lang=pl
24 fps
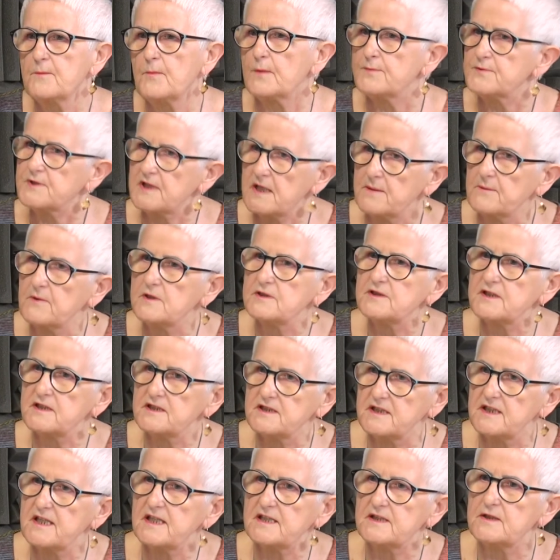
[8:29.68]
bo przemoc
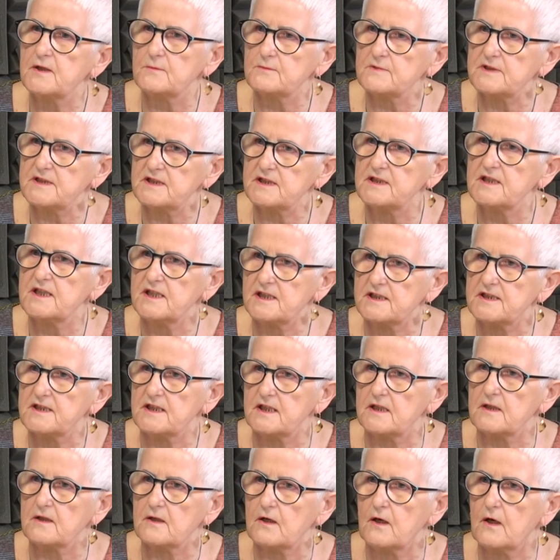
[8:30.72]
jest jedną z nich
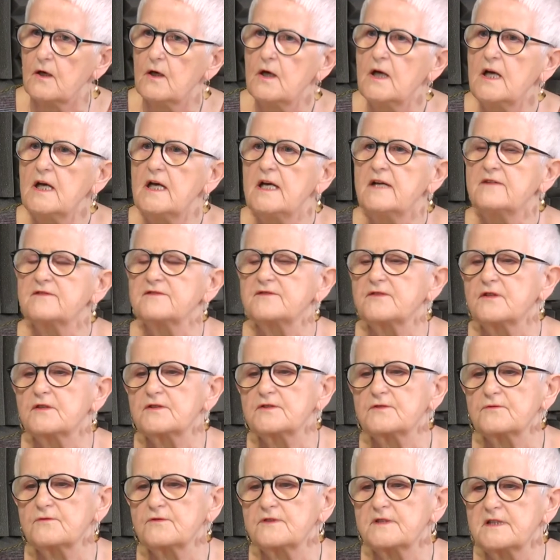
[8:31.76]
tylko. W
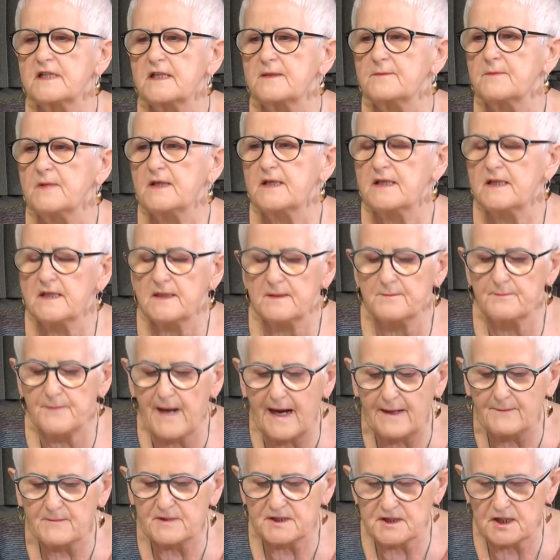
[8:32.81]
związku z tym y,
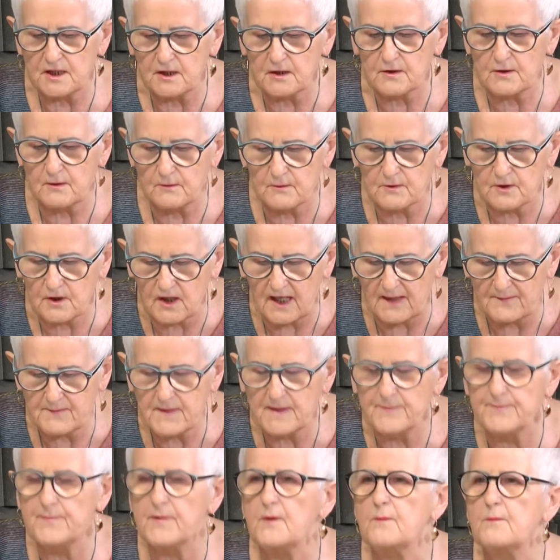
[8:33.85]
mamy szeroką
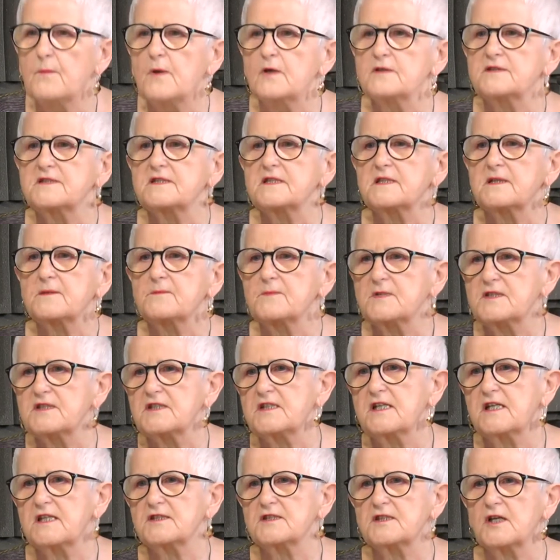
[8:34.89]
gamę pomocy i
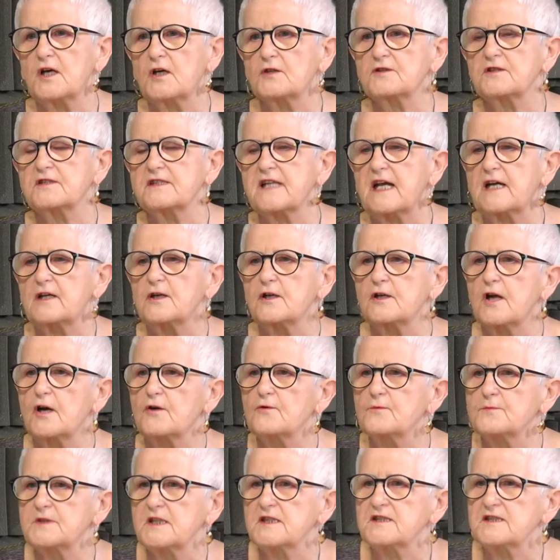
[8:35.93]
myślę, że od tego
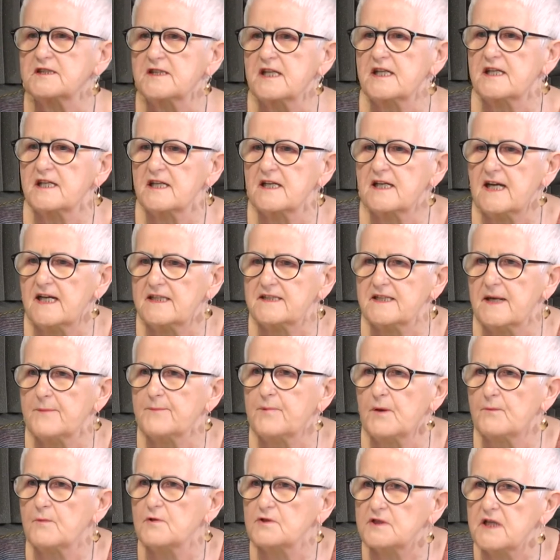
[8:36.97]
roku przez 4 lata
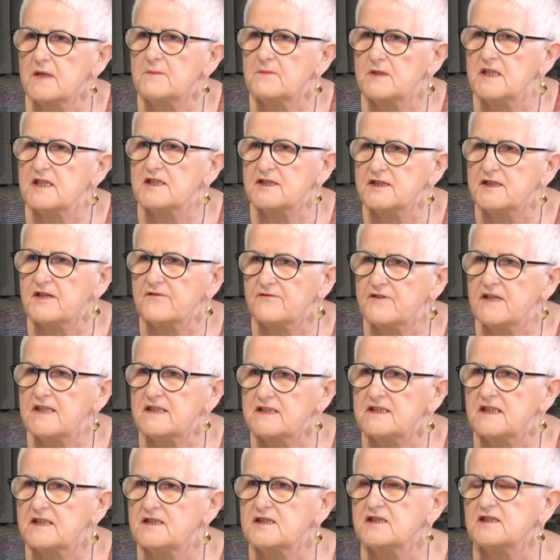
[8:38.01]
pomożemy jeszcze
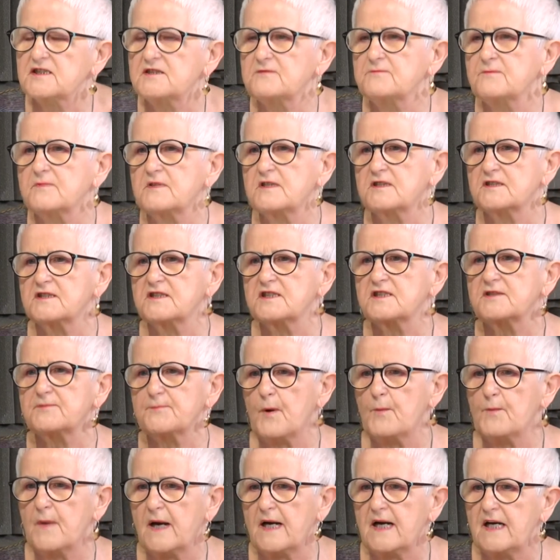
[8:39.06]
więcej niż, niż
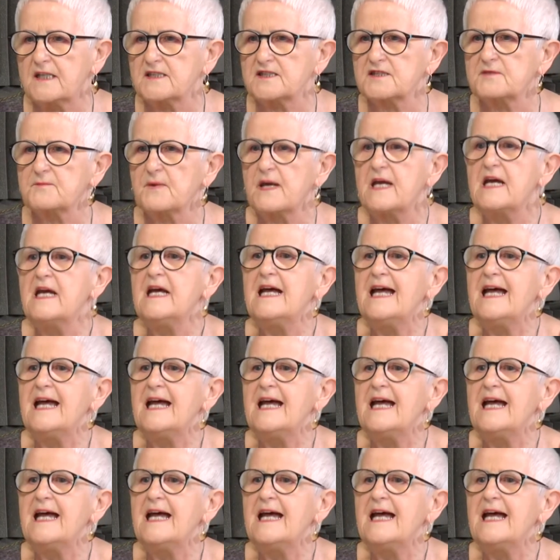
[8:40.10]
pomagaliśmy.